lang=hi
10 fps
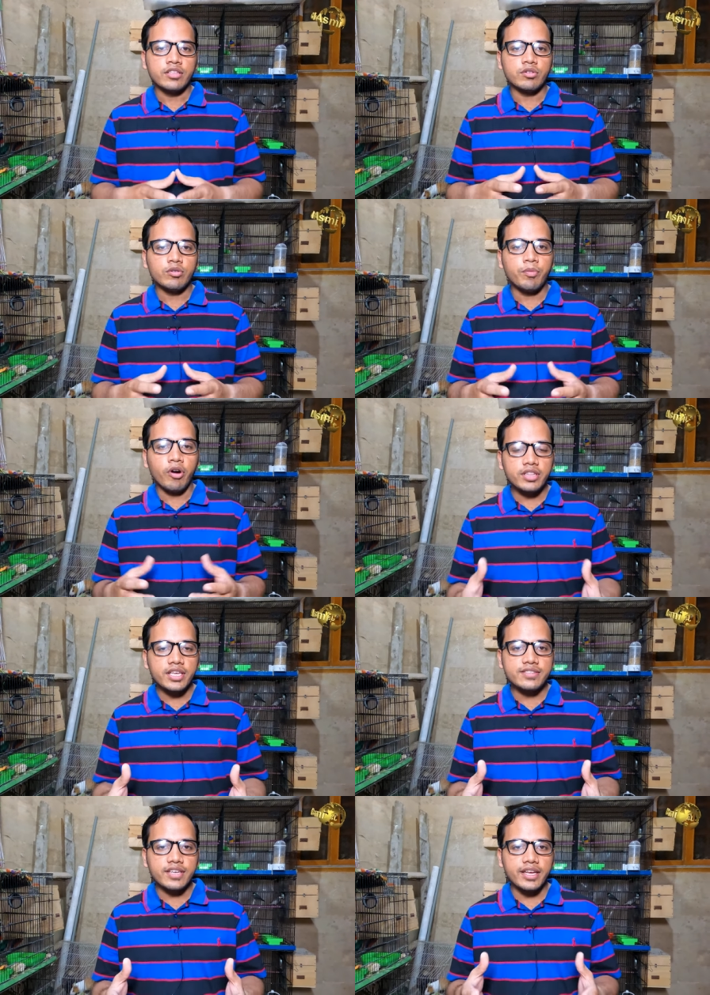तो बहुत ही
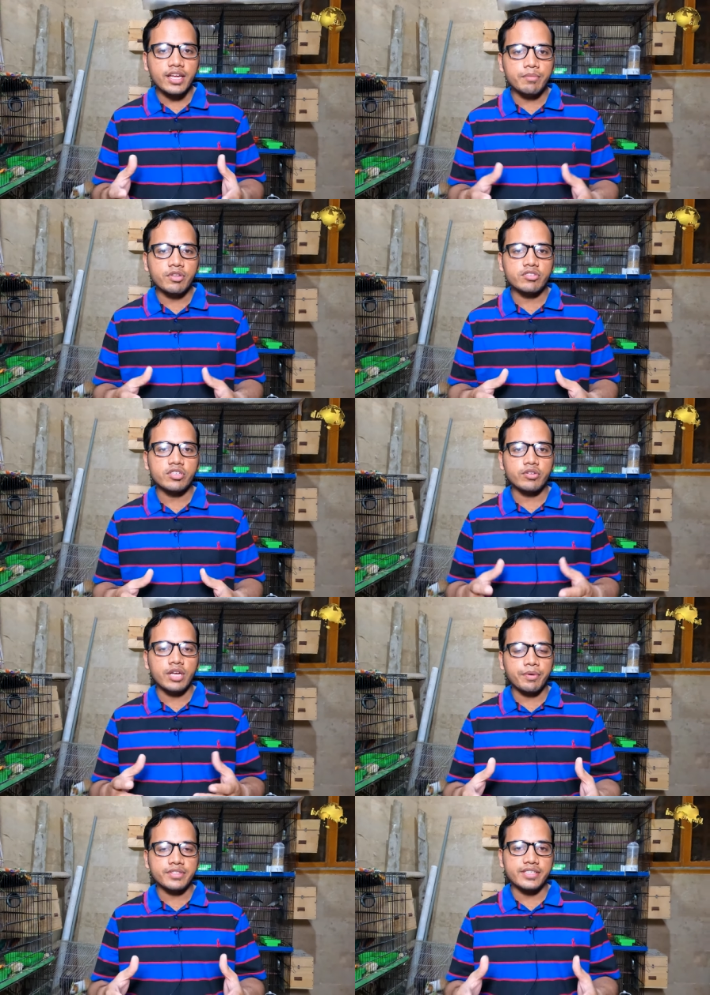आसान है हमने सोचा कि ना
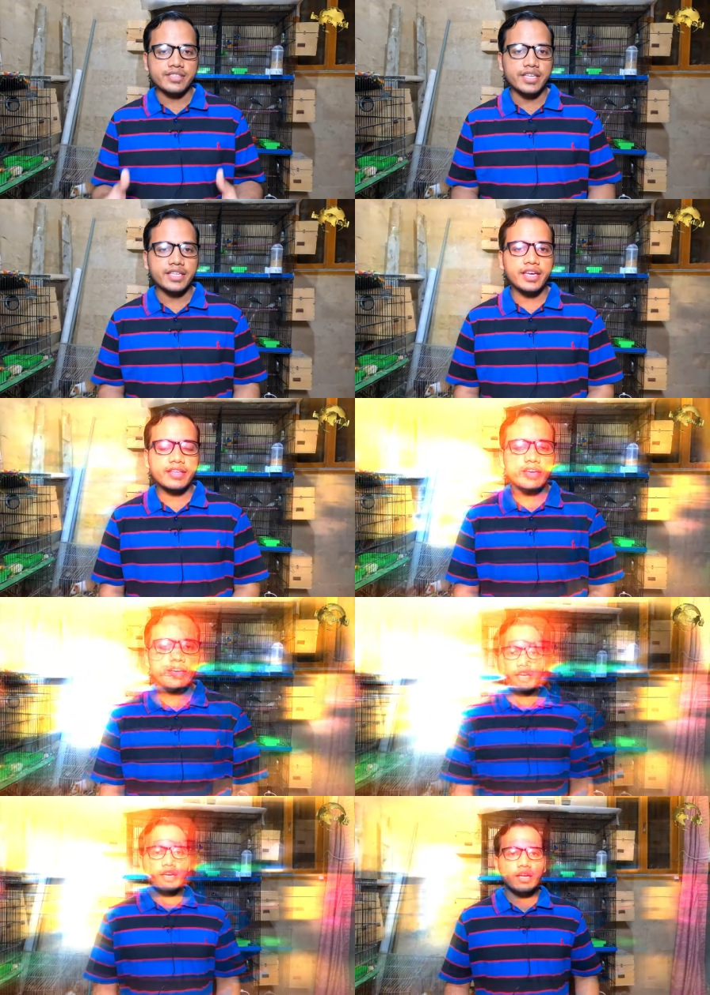आपके साथ शेयर किया जाए
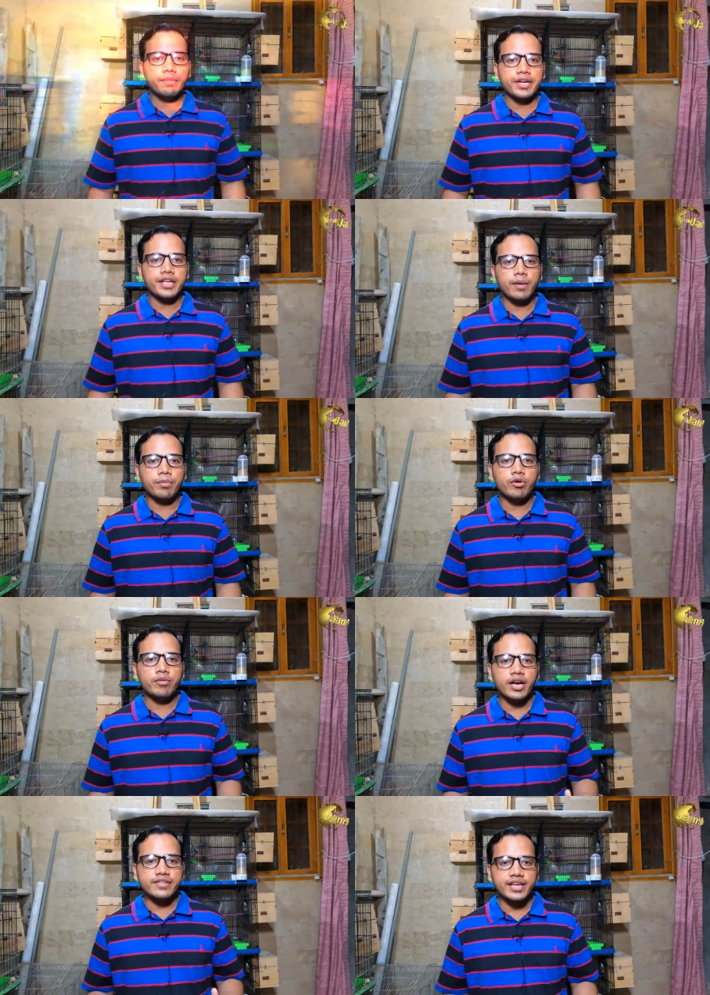एक घर बैठे आप लोग
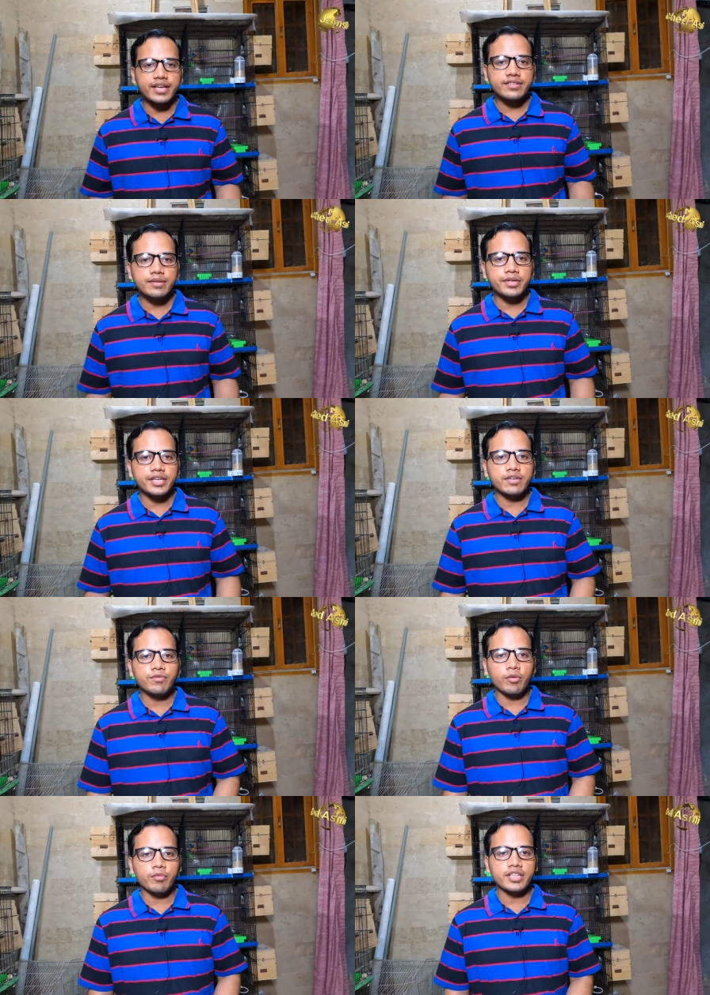आसानी से ब्रीडिंग
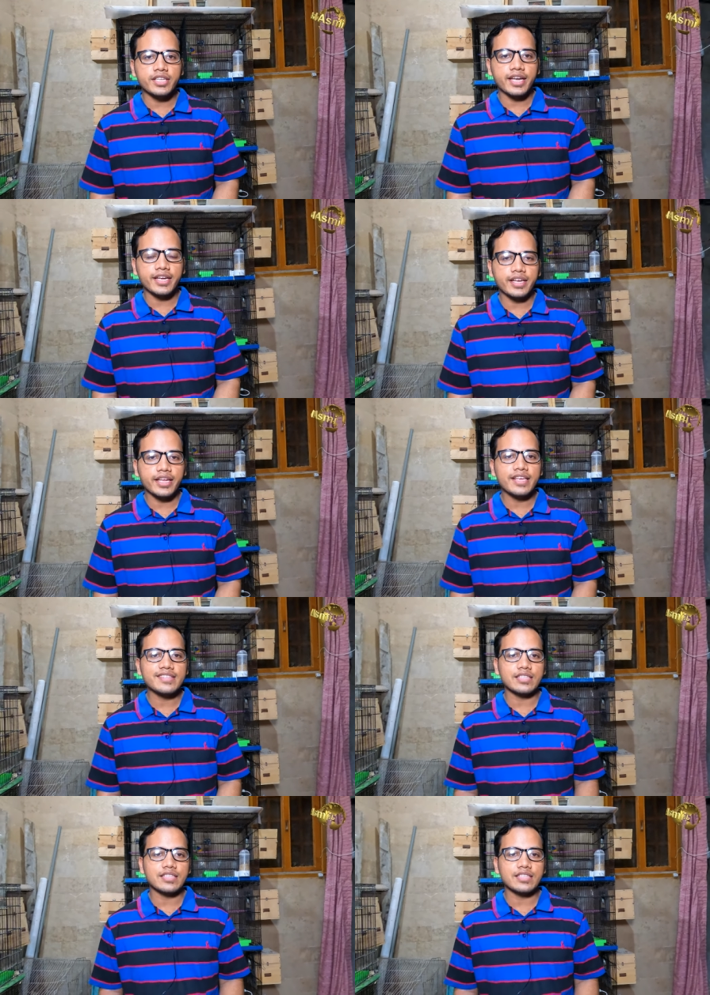फार्मूला तैयार कर लें ये